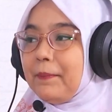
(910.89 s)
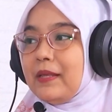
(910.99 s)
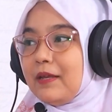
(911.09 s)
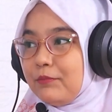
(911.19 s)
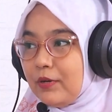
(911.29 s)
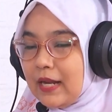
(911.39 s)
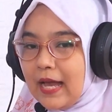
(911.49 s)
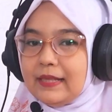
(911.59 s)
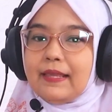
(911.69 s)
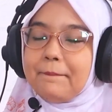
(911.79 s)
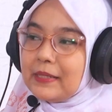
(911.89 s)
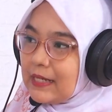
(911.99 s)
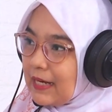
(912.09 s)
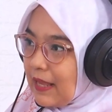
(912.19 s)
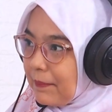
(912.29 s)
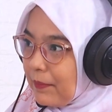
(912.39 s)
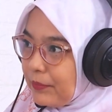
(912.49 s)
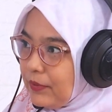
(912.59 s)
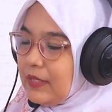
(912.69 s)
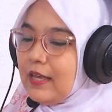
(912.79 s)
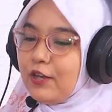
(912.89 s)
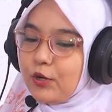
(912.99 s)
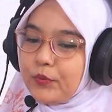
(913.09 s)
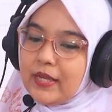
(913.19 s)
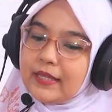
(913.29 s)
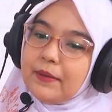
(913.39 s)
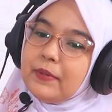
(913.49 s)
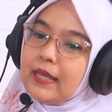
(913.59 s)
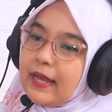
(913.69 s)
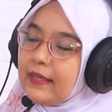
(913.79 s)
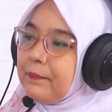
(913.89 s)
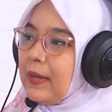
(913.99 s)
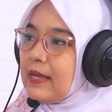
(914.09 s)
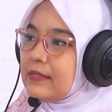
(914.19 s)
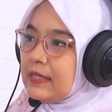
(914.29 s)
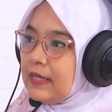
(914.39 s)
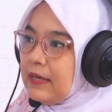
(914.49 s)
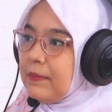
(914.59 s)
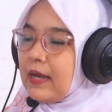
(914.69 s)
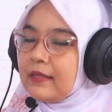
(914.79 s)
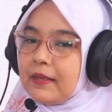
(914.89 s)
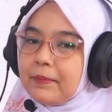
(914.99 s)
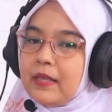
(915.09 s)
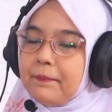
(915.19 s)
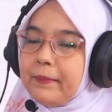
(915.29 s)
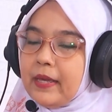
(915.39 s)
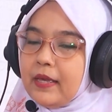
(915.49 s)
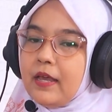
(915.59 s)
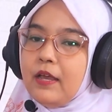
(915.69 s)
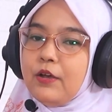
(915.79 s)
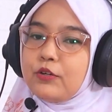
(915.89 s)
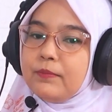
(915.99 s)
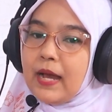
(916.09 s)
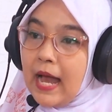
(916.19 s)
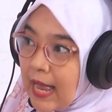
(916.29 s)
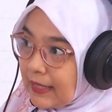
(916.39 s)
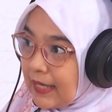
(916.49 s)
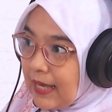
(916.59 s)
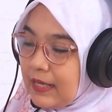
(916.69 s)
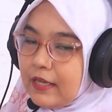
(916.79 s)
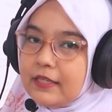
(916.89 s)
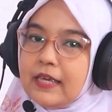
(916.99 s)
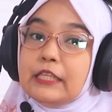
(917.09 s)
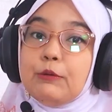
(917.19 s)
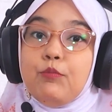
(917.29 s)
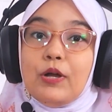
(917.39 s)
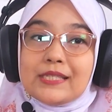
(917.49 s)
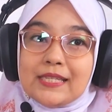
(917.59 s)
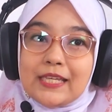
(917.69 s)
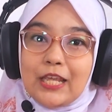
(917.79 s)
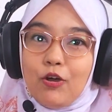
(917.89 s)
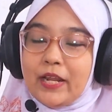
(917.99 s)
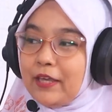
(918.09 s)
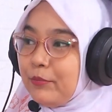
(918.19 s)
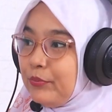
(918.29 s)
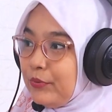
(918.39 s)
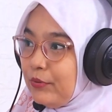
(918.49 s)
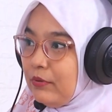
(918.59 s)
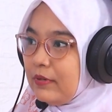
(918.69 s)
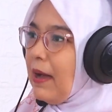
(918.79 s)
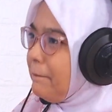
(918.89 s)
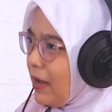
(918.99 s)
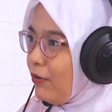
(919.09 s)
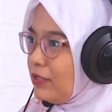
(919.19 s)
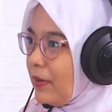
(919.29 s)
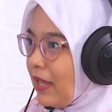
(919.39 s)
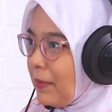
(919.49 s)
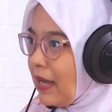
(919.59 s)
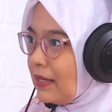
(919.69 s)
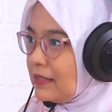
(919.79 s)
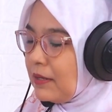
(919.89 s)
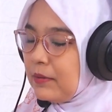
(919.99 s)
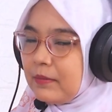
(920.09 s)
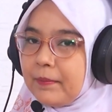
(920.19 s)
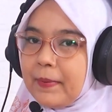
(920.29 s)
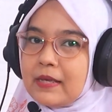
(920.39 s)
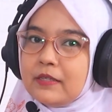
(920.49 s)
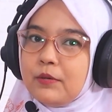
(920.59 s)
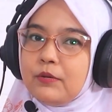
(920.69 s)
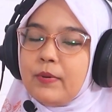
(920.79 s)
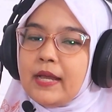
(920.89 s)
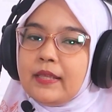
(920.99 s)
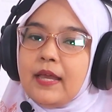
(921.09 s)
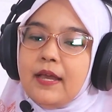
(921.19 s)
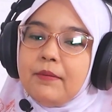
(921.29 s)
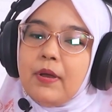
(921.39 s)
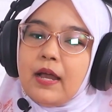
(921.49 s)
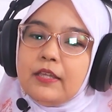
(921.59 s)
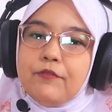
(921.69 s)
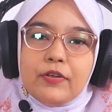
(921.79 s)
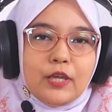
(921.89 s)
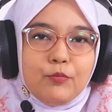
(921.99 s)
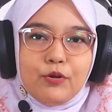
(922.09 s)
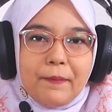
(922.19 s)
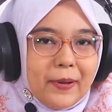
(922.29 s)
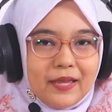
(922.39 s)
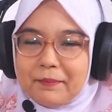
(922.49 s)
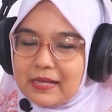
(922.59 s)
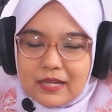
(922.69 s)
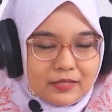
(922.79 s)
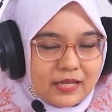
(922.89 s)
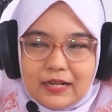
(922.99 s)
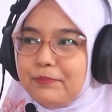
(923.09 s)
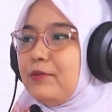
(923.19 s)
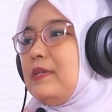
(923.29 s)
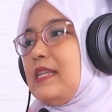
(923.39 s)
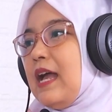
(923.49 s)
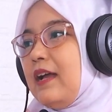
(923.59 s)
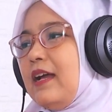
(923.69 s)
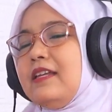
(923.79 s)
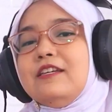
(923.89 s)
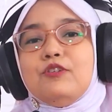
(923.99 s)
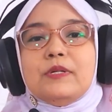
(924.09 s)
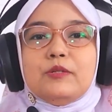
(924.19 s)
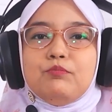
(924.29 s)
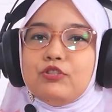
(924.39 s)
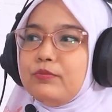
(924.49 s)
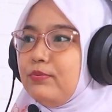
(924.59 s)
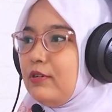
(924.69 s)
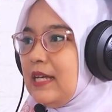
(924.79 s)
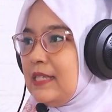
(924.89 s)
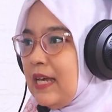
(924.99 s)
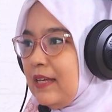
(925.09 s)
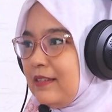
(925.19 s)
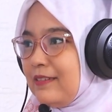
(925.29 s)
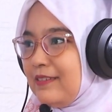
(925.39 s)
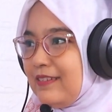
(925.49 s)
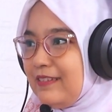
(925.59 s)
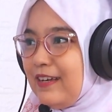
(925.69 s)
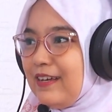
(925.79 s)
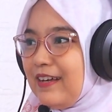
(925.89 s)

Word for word: sampai 6 bulan tanpa cairan apapun. Kemudian kita berikan MPASI, makanan pendamping rumahan ya, -hmm. yang dibuat sendiri oleh ibu. Gampang kok sebagai makanan MPASI rumahan. Bahkan even ibu nggak pandai masak sekalipun bisa, karena aja cuma cemplung-cemplung aja Mungkin hmm.